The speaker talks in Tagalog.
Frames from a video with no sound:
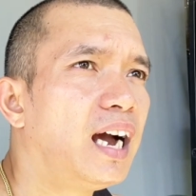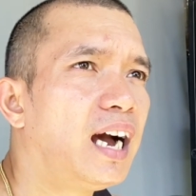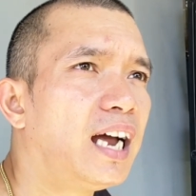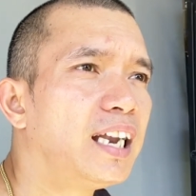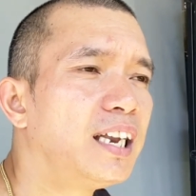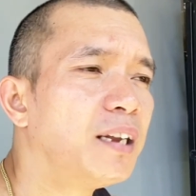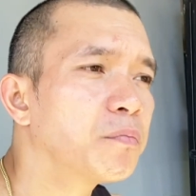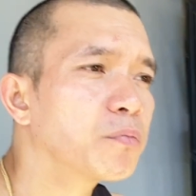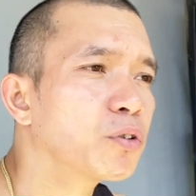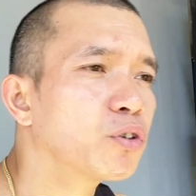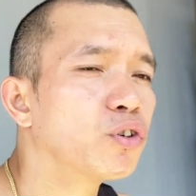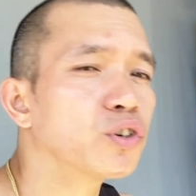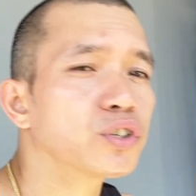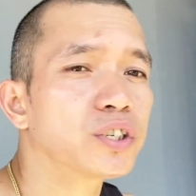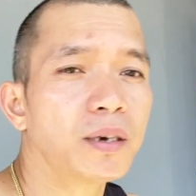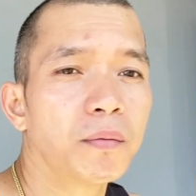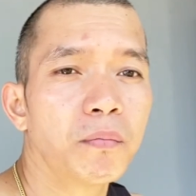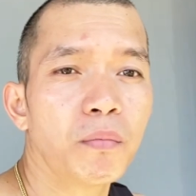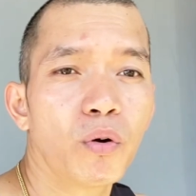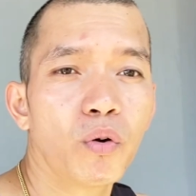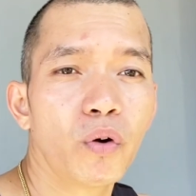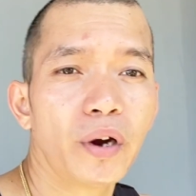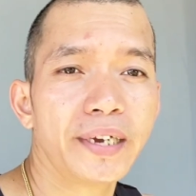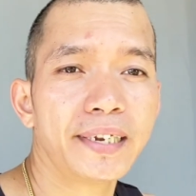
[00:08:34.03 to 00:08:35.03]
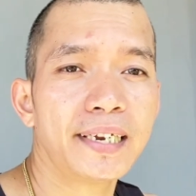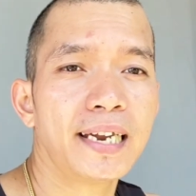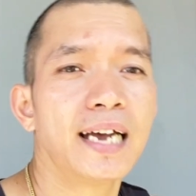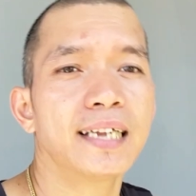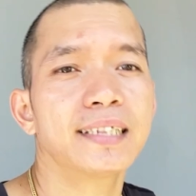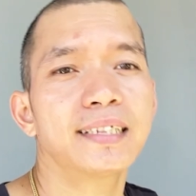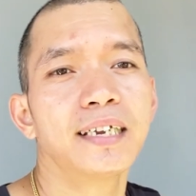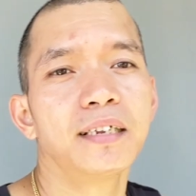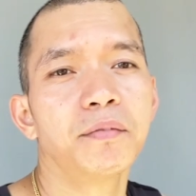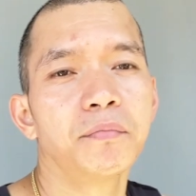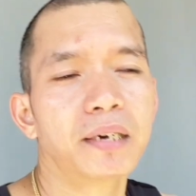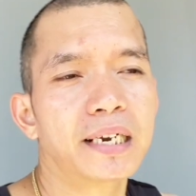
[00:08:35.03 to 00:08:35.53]
Alam ko sa buhay
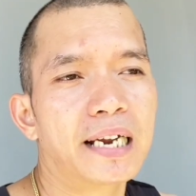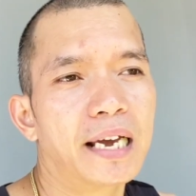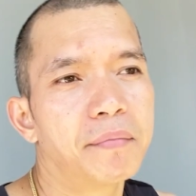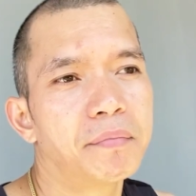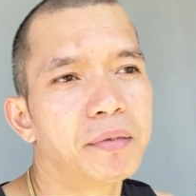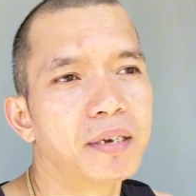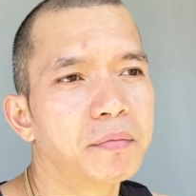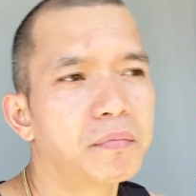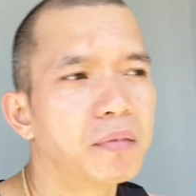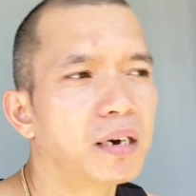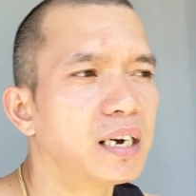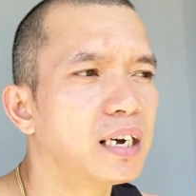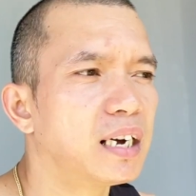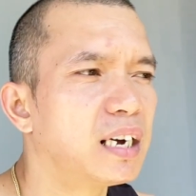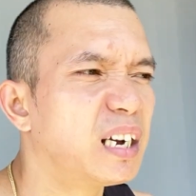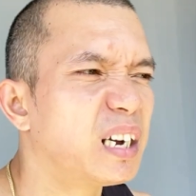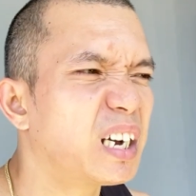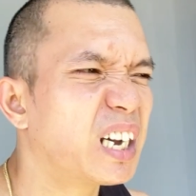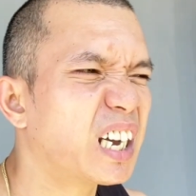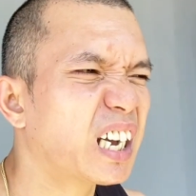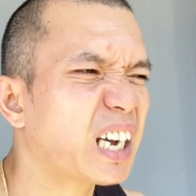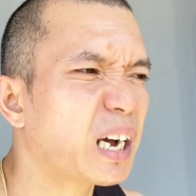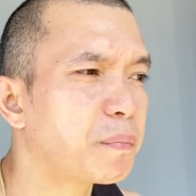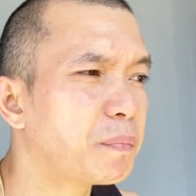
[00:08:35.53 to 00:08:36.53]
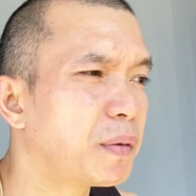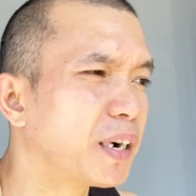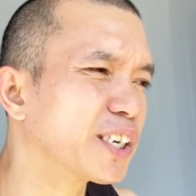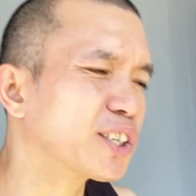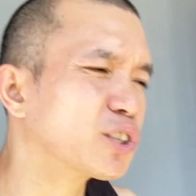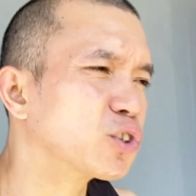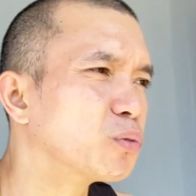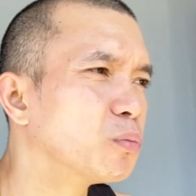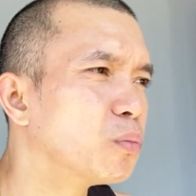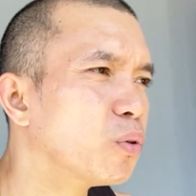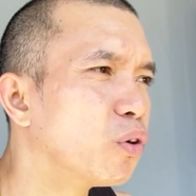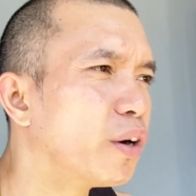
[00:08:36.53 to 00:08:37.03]
natin maraming mga
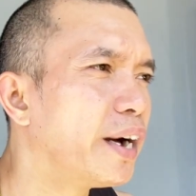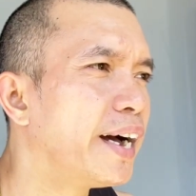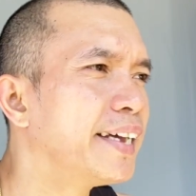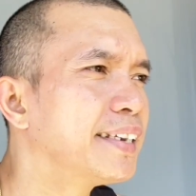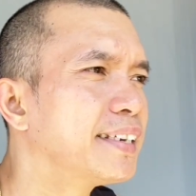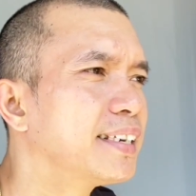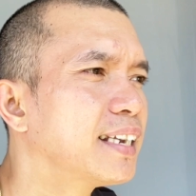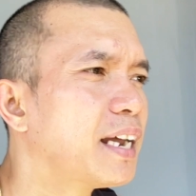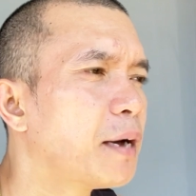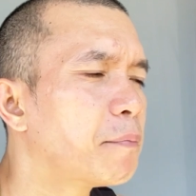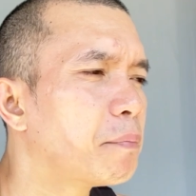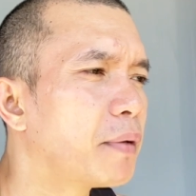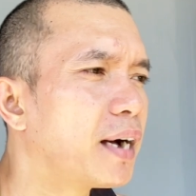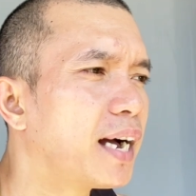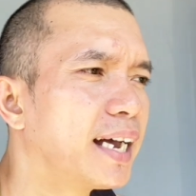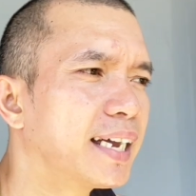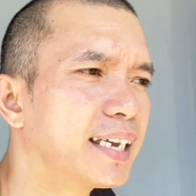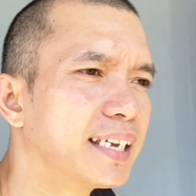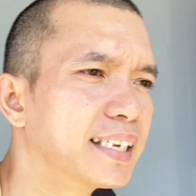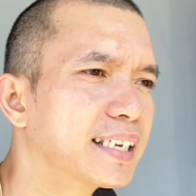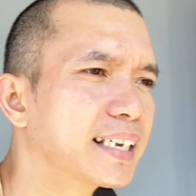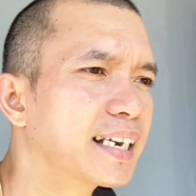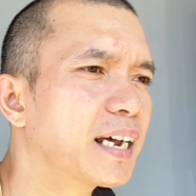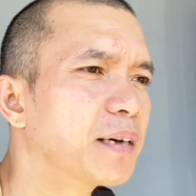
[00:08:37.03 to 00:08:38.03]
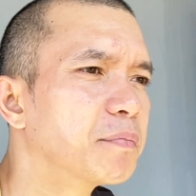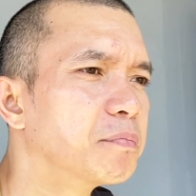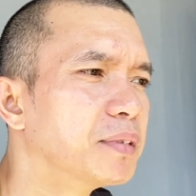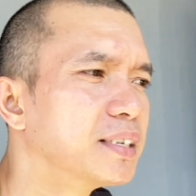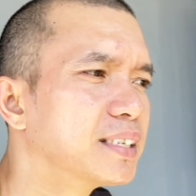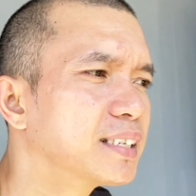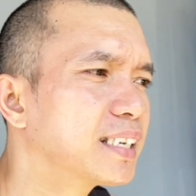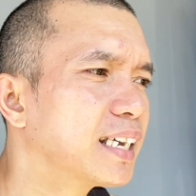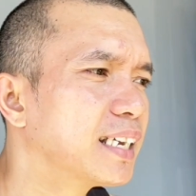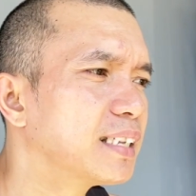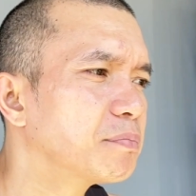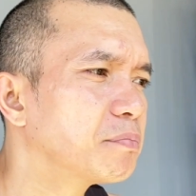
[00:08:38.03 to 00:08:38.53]
kapagsubukan, napakahirap
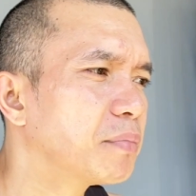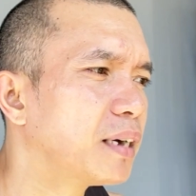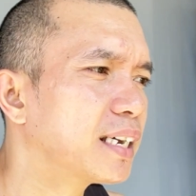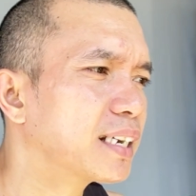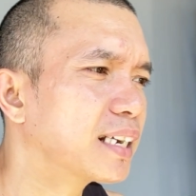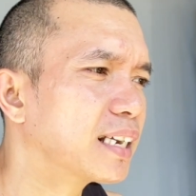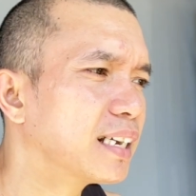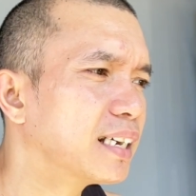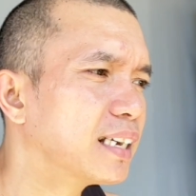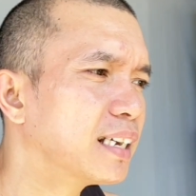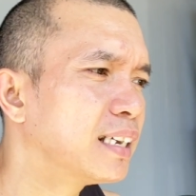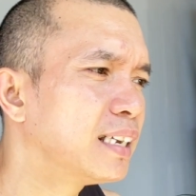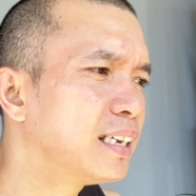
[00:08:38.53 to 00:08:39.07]
minsan parang